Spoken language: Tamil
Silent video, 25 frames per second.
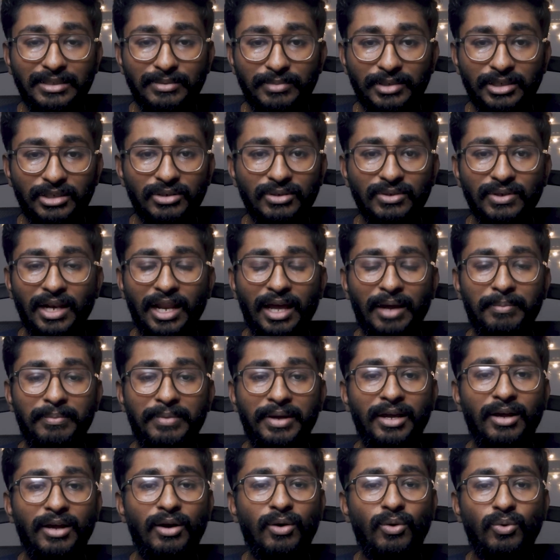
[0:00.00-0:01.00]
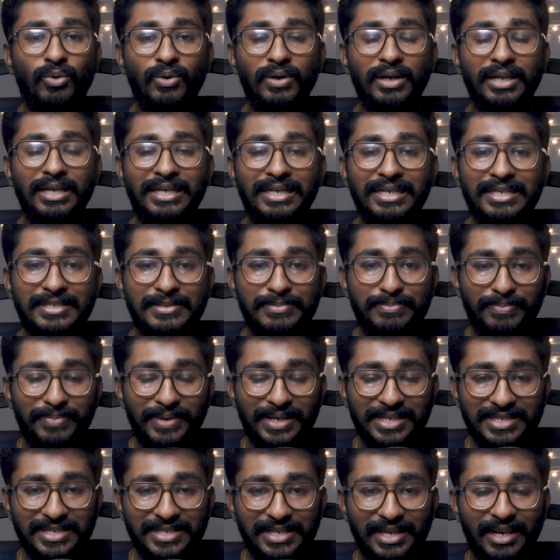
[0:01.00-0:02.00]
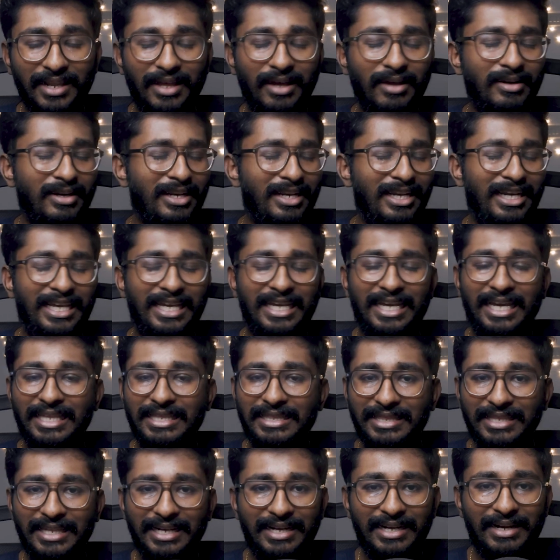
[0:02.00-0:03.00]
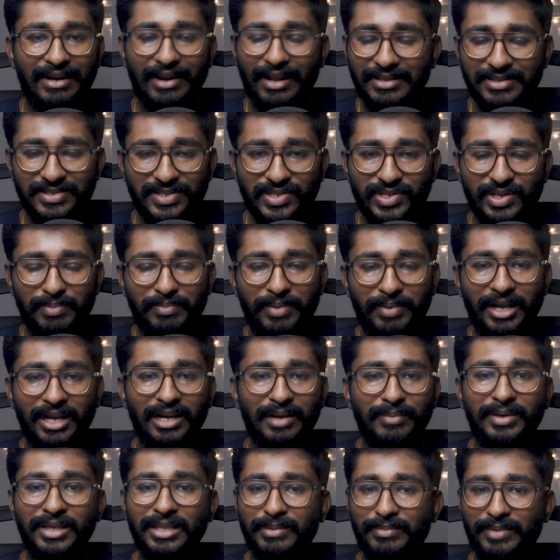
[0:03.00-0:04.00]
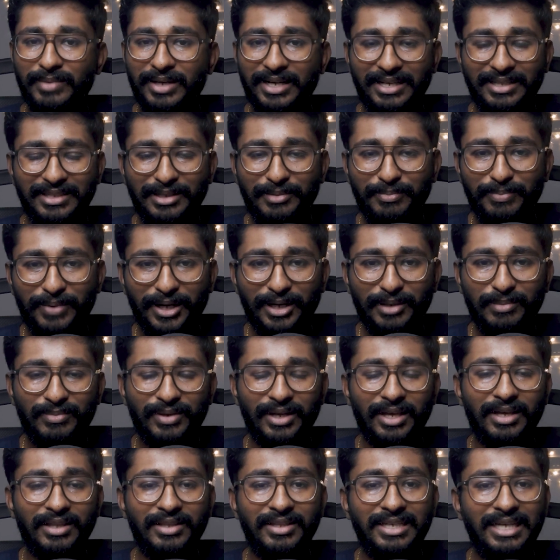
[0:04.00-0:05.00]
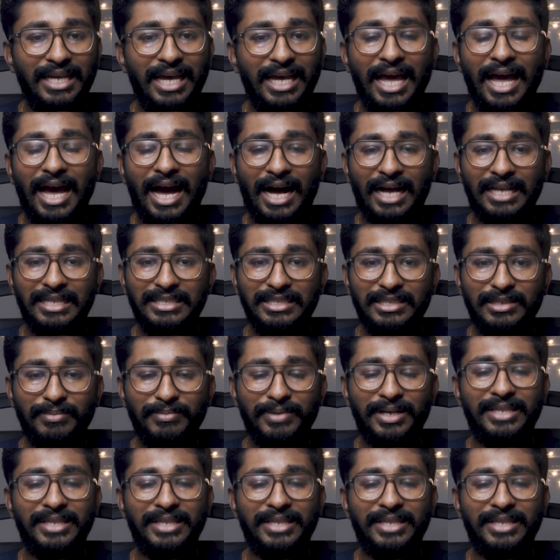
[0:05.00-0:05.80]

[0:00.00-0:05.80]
அது மட்டும் இல்லாமல் உங்களுக்கு ஸ்பெஷலாக நீங்கள் எந்த டிரான்சிஷன் பேக்லையுமே இந்த மாதிரி எதிர்பார்க்க முடியாது அந்த